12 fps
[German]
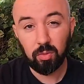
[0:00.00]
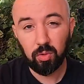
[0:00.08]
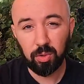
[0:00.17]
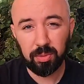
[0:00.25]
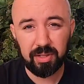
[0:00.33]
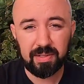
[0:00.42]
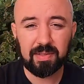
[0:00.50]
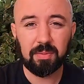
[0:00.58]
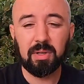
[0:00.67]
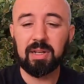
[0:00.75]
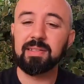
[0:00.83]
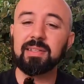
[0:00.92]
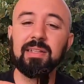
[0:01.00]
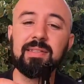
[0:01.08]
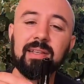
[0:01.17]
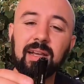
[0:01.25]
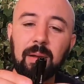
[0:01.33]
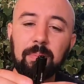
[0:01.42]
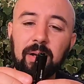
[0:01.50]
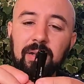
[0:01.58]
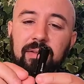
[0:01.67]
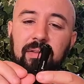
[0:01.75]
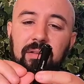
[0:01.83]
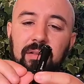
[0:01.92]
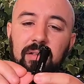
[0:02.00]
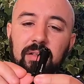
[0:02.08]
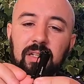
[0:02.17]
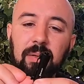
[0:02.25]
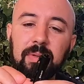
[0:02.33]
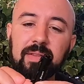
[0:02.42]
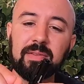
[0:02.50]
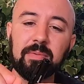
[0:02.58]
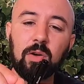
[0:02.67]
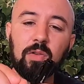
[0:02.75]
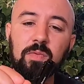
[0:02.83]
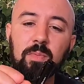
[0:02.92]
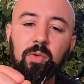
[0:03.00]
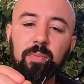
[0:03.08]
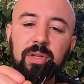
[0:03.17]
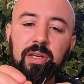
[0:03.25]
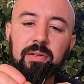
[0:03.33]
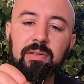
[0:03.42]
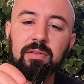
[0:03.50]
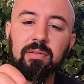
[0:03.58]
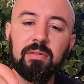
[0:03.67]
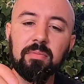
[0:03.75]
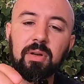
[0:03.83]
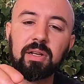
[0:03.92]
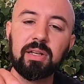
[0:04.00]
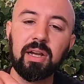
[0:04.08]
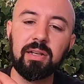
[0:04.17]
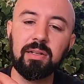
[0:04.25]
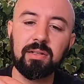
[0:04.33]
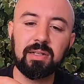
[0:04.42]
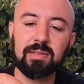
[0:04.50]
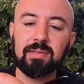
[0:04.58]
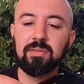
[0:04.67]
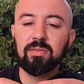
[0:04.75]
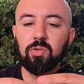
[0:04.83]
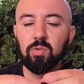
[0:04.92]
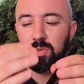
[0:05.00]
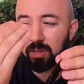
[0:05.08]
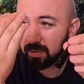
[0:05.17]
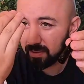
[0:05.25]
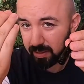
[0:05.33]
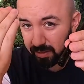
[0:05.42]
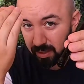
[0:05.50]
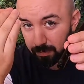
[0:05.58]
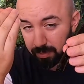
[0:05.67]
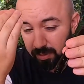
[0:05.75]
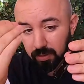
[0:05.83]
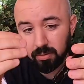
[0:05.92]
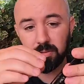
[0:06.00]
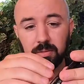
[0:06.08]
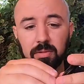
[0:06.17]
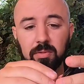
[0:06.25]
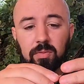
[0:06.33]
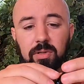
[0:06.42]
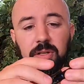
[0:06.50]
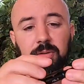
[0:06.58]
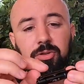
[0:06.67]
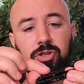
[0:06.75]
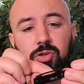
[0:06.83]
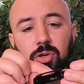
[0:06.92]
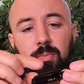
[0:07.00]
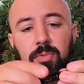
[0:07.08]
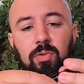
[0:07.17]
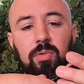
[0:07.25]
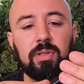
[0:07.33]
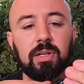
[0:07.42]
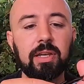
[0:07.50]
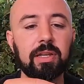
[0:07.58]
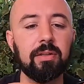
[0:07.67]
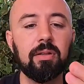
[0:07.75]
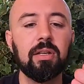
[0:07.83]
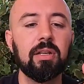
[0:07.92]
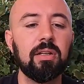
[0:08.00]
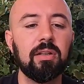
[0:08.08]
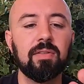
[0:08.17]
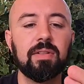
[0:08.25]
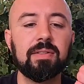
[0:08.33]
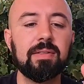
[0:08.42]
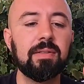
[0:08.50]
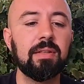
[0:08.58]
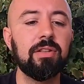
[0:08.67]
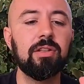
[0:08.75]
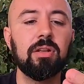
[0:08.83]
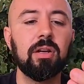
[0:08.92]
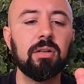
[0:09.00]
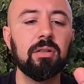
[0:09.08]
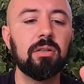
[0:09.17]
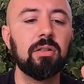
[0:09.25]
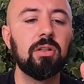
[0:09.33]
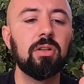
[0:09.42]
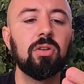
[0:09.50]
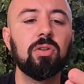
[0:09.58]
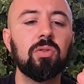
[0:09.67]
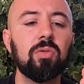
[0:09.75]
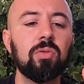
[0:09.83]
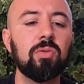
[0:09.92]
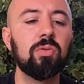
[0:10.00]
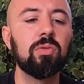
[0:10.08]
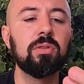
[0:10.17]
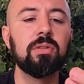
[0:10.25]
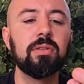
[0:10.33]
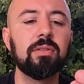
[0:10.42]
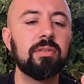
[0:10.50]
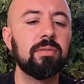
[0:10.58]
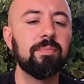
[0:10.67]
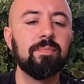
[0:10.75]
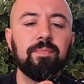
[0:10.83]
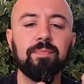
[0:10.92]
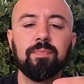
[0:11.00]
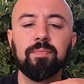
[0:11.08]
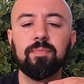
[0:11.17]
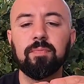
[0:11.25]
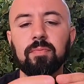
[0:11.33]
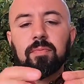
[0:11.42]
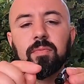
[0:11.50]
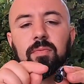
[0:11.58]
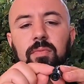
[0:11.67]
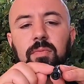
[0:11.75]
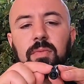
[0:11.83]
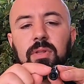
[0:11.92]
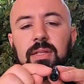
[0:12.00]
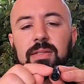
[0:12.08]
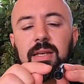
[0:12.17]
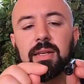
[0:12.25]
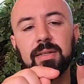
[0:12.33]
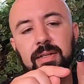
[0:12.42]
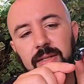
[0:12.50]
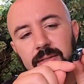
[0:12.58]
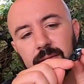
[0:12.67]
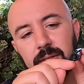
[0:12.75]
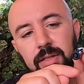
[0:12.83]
Übrigens, wenn man das Ganze ab hat, ich habe das ausprobiert, man kann das unter seine Käppi, ne, unter den Schirm drunter hängen, weil es ist ja nicht lang und das LED ist da